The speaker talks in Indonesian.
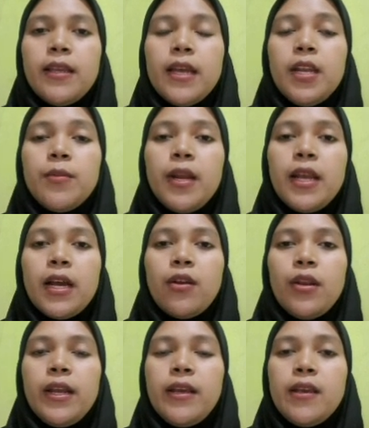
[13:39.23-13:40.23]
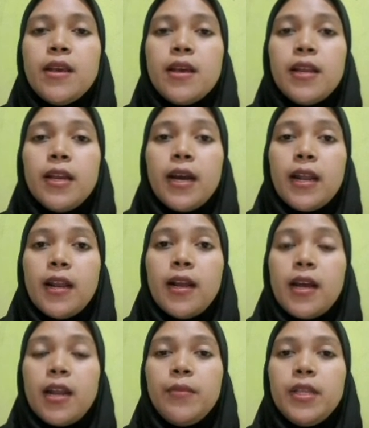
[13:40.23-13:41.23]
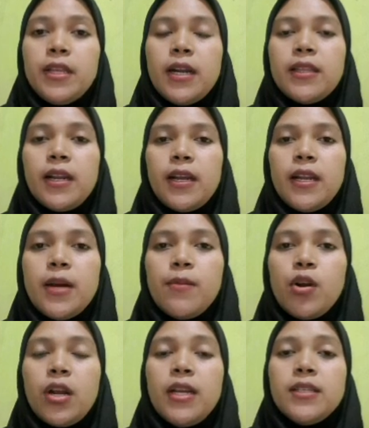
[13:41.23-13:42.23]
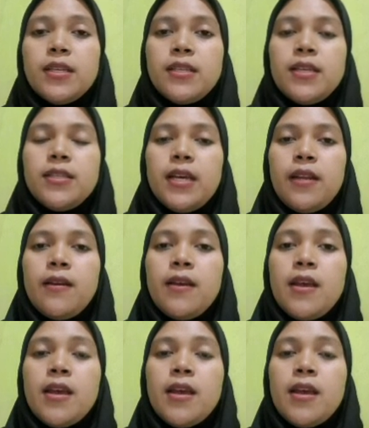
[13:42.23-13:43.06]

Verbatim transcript: yang diberikan oleh negara-negara mitra terhadap organisasi ASEAN.